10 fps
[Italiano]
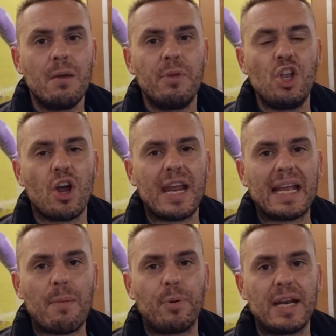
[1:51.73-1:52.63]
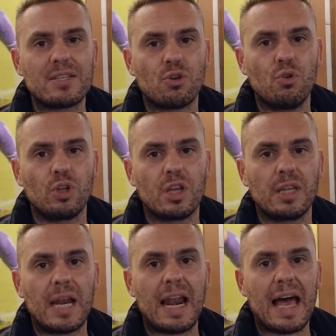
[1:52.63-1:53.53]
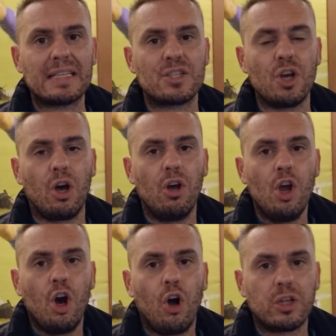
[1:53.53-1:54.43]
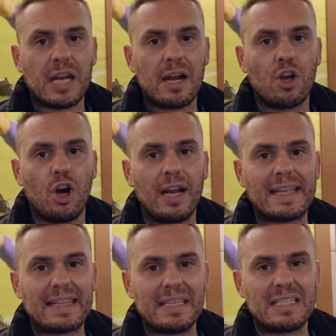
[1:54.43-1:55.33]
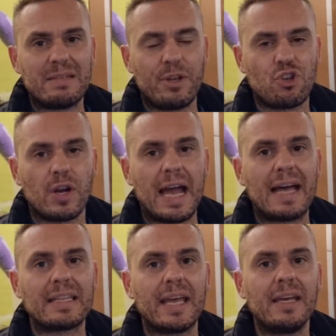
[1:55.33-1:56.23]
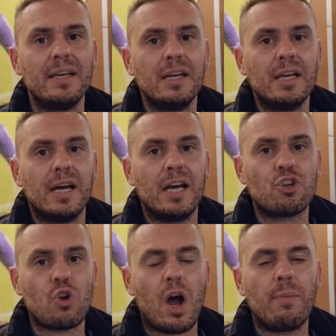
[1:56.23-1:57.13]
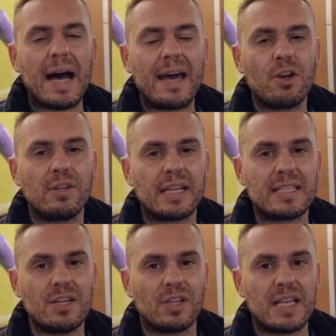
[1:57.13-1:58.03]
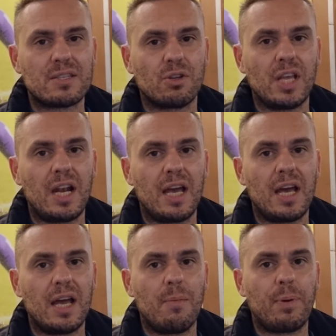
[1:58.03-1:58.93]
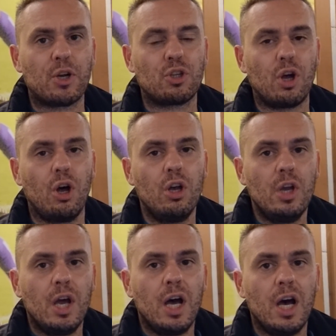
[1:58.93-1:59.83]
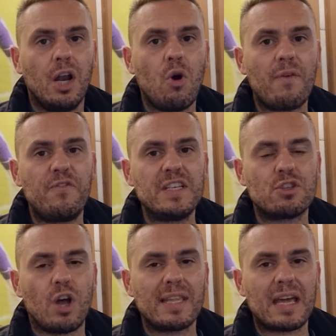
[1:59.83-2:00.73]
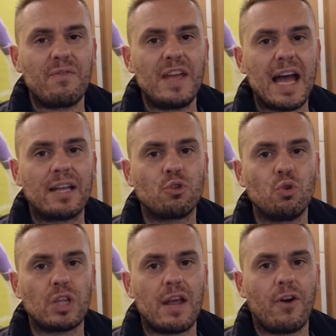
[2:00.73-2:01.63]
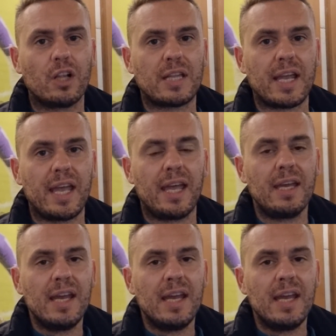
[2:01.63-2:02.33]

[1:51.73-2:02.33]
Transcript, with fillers: migliore in campo in assoluto della Lazio, oltre al gol tantissime giocate. Eh, Joao Mario, il terzino destro del Porto, eh, lo ha visto andare via tutte le volte che